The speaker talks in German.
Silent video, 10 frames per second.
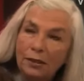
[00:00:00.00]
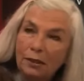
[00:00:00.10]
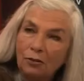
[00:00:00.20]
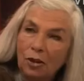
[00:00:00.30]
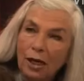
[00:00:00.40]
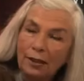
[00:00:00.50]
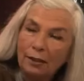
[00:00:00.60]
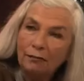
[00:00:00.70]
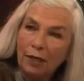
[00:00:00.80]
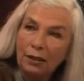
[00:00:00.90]
Das ist ja noch
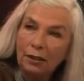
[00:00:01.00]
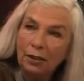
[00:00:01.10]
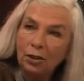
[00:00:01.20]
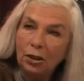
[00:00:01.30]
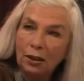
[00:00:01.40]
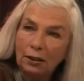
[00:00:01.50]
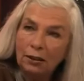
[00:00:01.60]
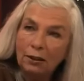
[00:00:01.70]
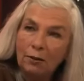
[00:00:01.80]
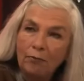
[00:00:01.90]
ein gewaltiger
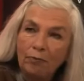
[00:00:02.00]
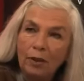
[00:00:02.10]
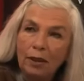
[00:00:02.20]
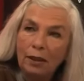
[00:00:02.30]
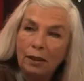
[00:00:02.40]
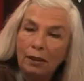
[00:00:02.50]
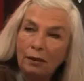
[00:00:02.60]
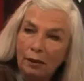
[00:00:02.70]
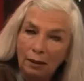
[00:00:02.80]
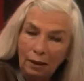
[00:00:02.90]
Schritt äh,
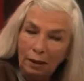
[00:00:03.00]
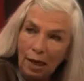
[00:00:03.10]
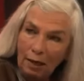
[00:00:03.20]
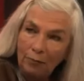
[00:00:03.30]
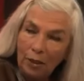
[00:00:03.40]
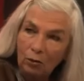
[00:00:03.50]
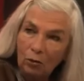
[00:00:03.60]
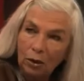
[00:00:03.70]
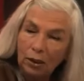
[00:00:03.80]
in, in, innerhalb der